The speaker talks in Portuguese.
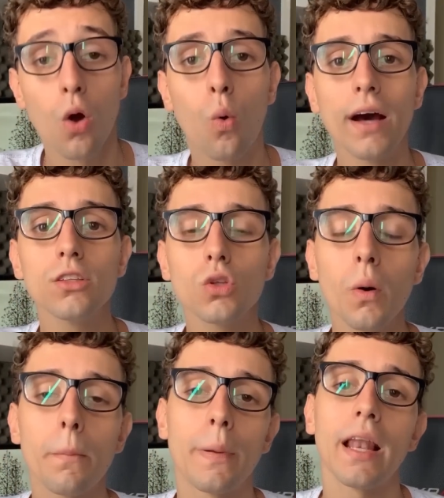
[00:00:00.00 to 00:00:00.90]

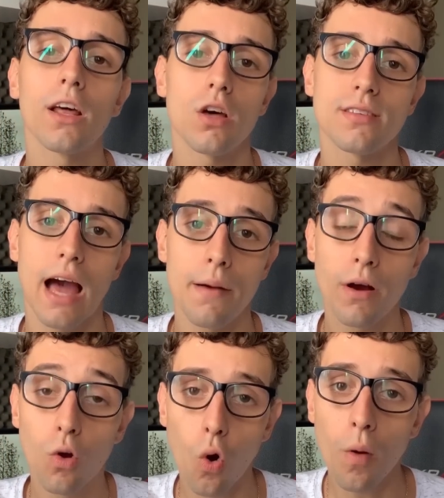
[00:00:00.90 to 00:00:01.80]
quanto pela nossa
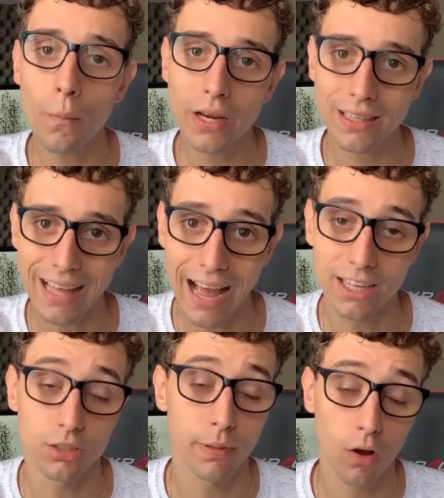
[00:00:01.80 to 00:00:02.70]
aba
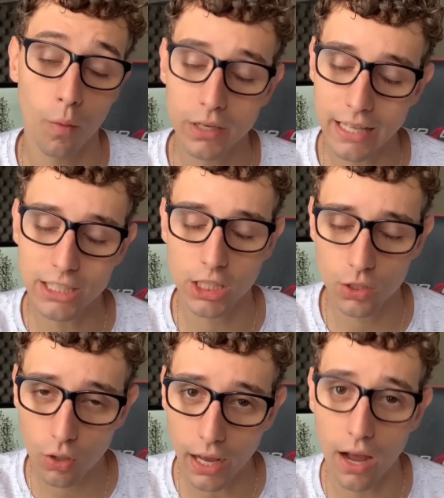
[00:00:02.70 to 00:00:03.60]
comunidade, pela comunidade aqui
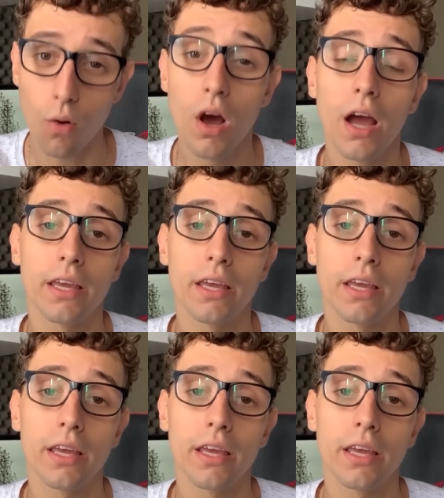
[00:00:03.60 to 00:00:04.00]
do canal,